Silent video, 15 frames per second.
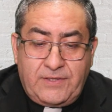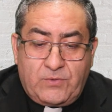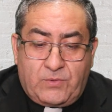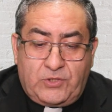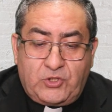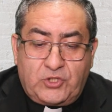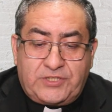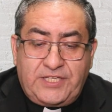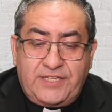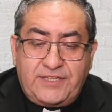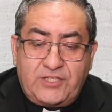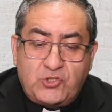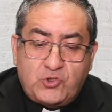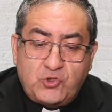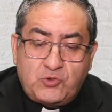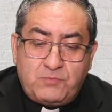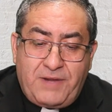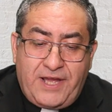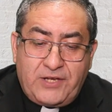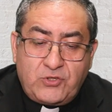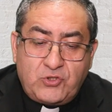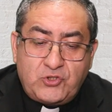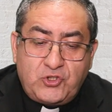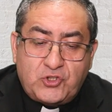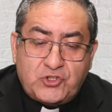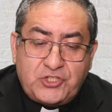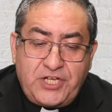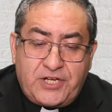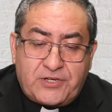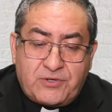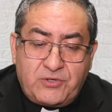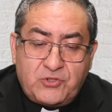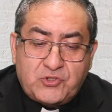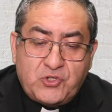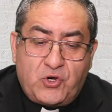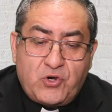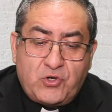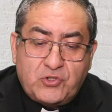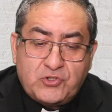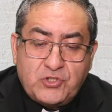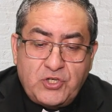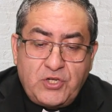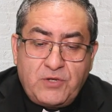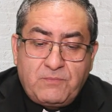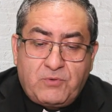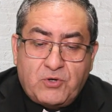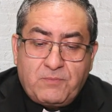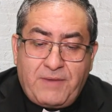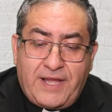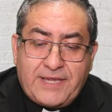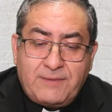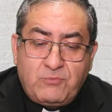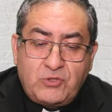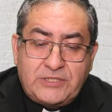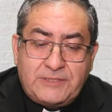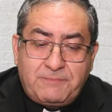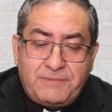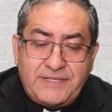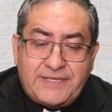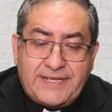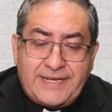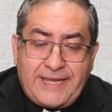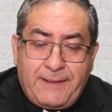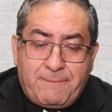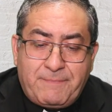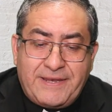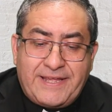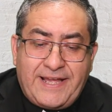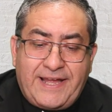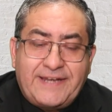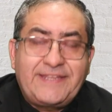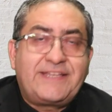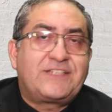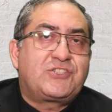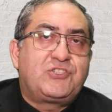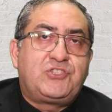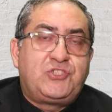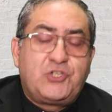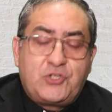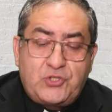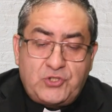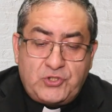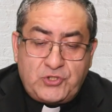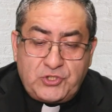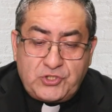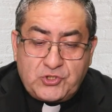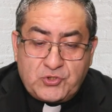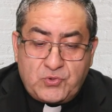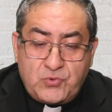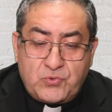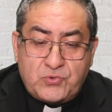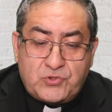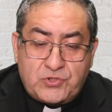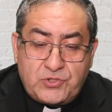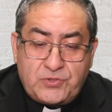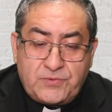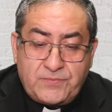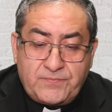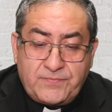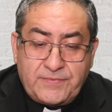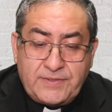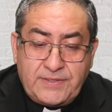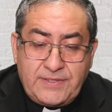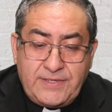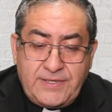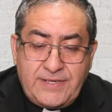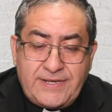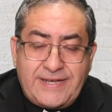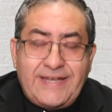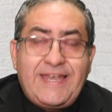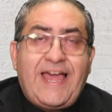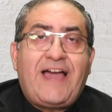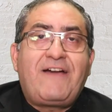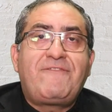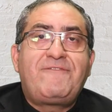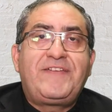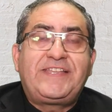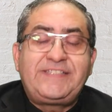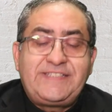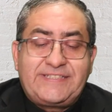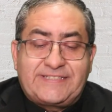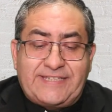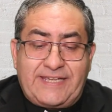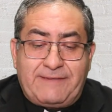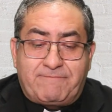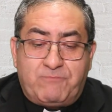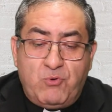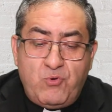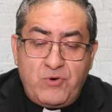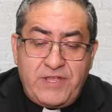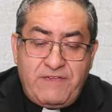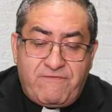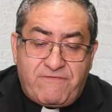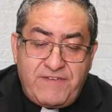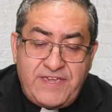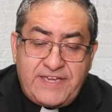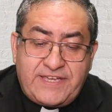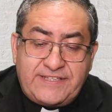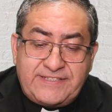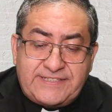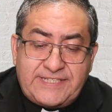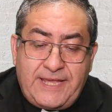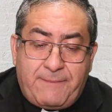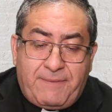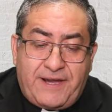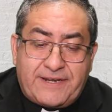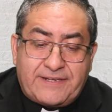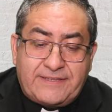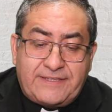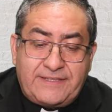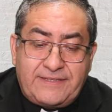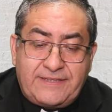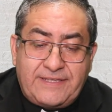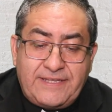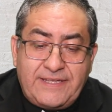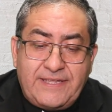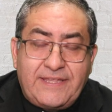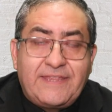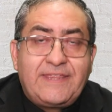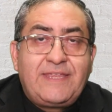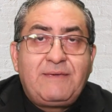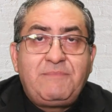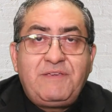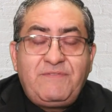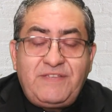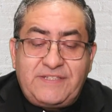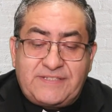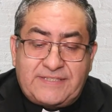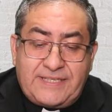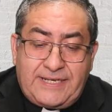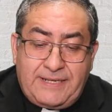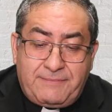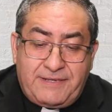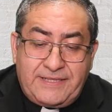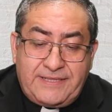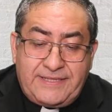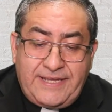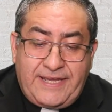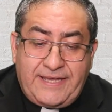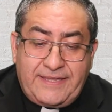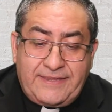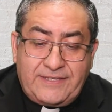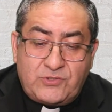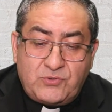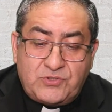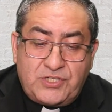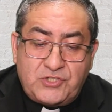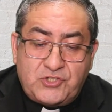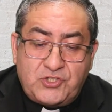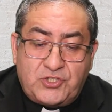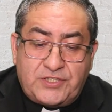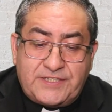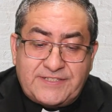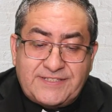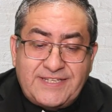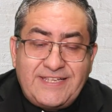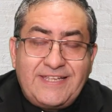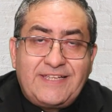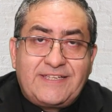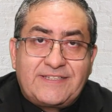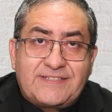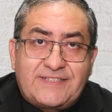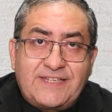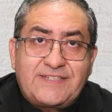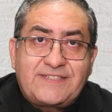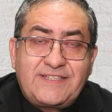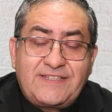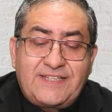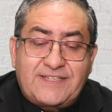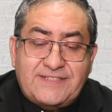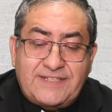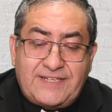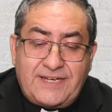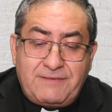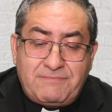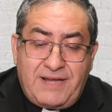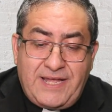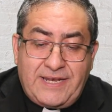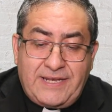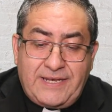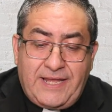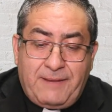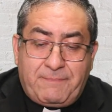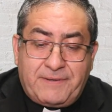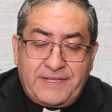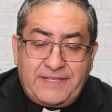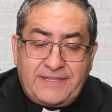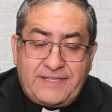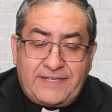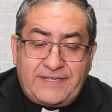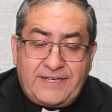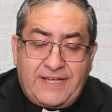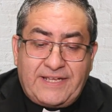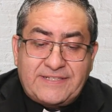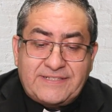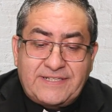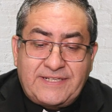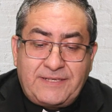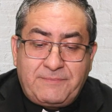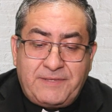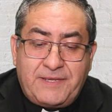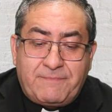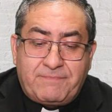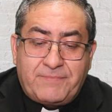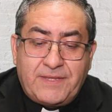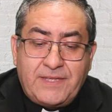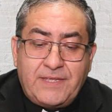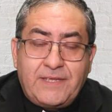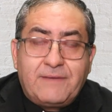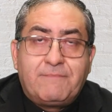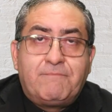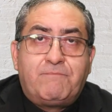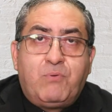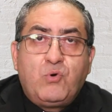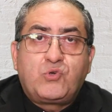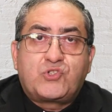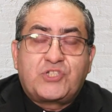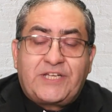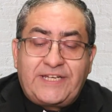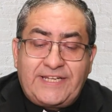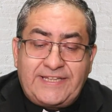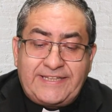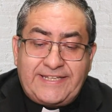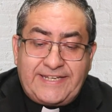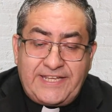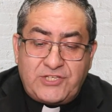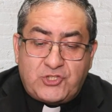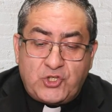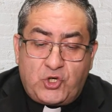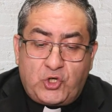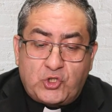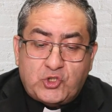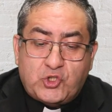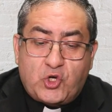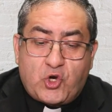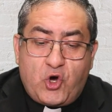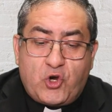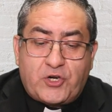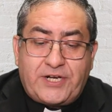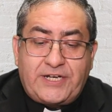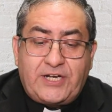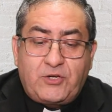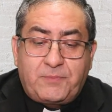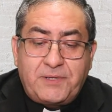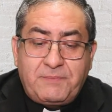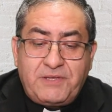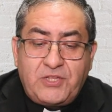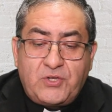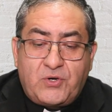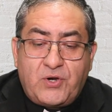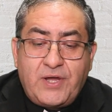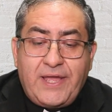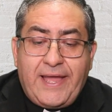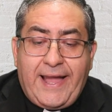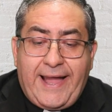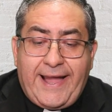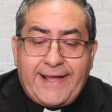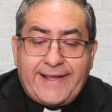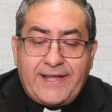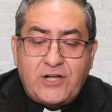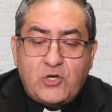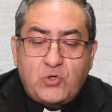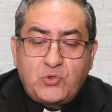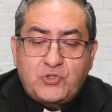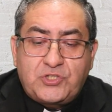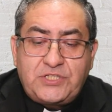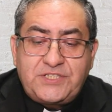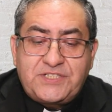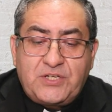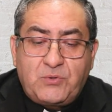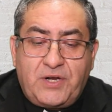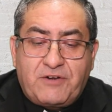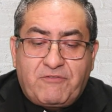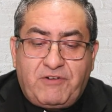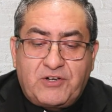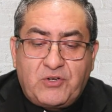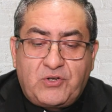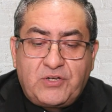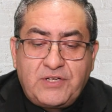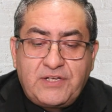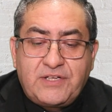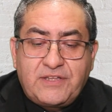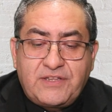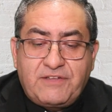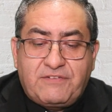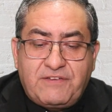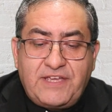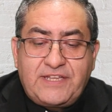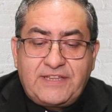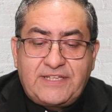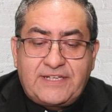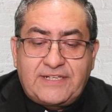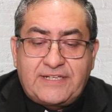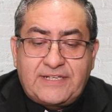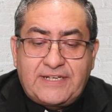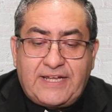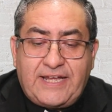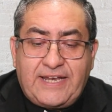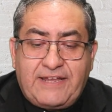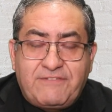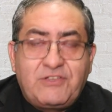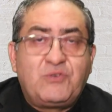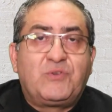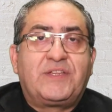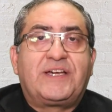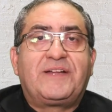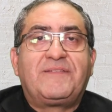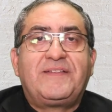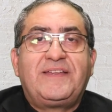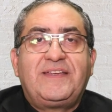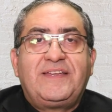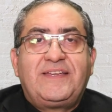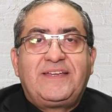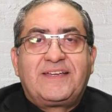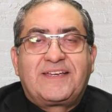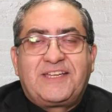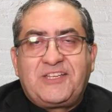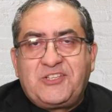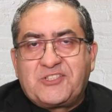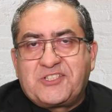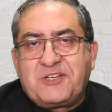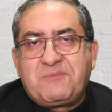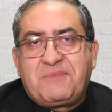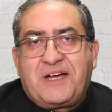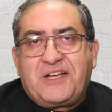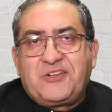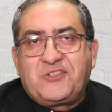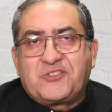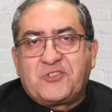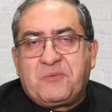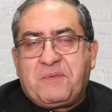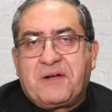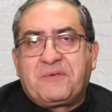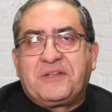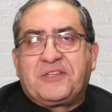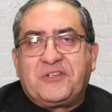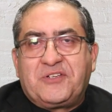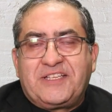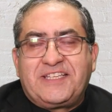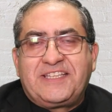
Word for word: Cuando extienden sus manos yo cierro los ojos, por más que multipliquen las plegarias yo no escucho. Lávense, purifíquense, aparten de mi vista la maldad de sus acciones. Cesen de hacer el mal, aprendan a hacer el bien busquen el derecho, socorran al oprimido, hagan justicia al huérfano, defiendan a la viuda. Queridos hermanos, este